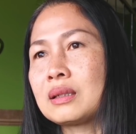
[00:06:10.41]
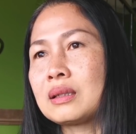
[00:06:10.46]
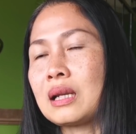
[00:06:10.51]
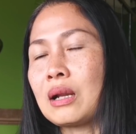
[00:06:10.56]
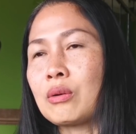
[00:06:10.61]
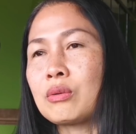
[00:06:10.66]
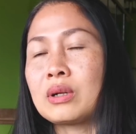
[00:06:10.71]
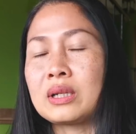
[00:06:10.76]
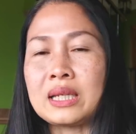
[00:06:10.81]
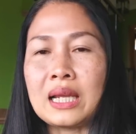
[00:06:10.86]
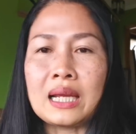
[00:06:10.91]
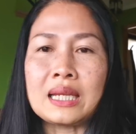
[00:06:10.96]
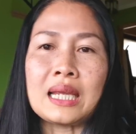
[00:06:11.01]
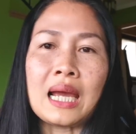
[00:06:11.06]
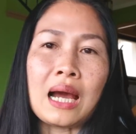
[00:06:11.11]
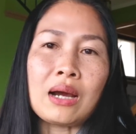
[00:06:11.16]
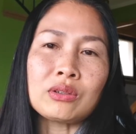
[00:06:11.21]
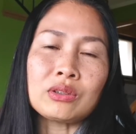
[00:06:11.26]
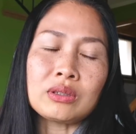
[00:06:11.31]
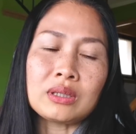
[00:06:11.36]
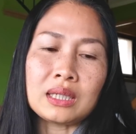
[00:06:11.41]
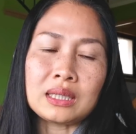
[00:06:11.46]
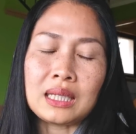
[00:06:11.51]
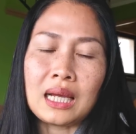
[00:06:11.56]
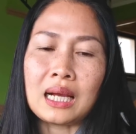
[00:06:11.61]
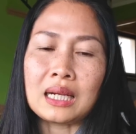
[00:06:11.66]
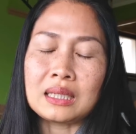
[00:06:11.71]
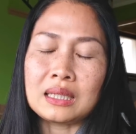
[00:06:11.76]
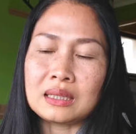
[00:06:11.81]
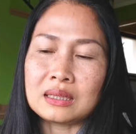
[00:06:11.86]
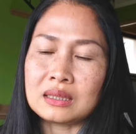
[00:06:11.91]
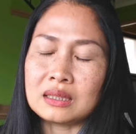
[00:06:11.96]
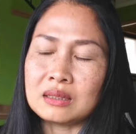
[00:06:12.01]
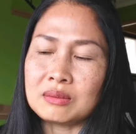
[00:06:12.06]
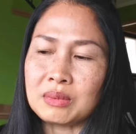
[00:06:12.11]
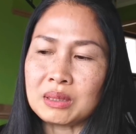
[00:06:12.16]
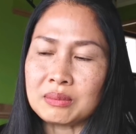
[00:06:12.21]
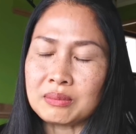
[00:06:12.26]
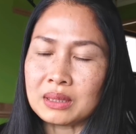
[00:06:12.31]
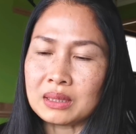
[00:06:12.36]
เราระยะยาวจนกระทั่งเนี่ย คือ
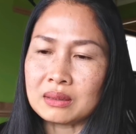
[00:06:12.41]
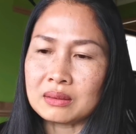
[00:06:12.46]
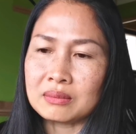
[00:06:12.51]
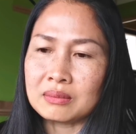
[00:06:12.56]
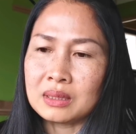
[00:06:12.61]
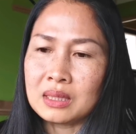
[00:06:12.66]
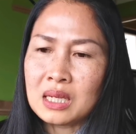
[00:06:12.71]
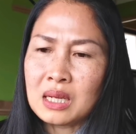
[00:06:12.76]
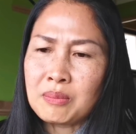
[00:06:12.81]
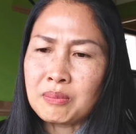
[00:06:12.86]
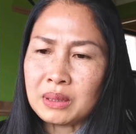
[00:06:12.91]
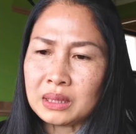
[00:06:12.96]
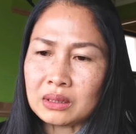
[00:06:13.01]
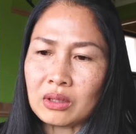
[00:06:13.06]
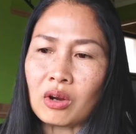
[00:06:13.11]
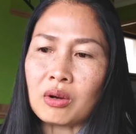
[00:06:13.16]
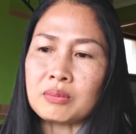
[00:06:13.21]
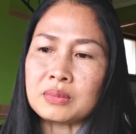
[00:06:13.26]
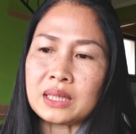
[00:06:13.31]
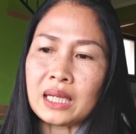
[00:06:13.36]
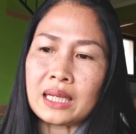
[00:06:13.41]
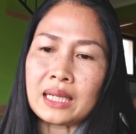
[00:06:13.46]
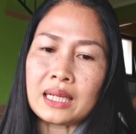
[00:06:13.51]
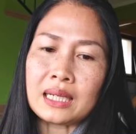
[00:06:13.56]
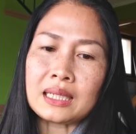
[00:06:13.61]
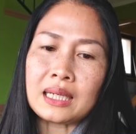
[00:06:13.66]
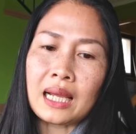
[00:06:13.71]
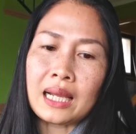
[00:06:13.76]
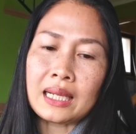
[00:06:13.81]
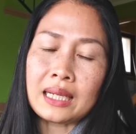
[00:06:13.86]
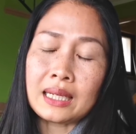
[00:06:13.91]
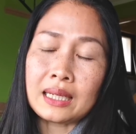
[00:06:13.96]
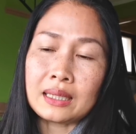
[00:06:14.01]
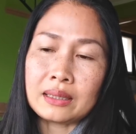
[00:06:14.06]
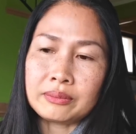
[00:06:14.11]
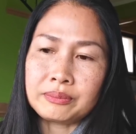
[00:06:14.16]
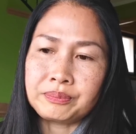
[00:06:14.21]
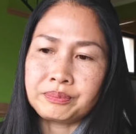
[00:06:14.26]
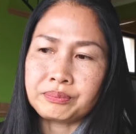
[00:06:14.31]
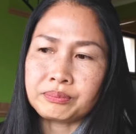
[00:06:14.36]
มันมันมันตอมใจข้างในค่ะ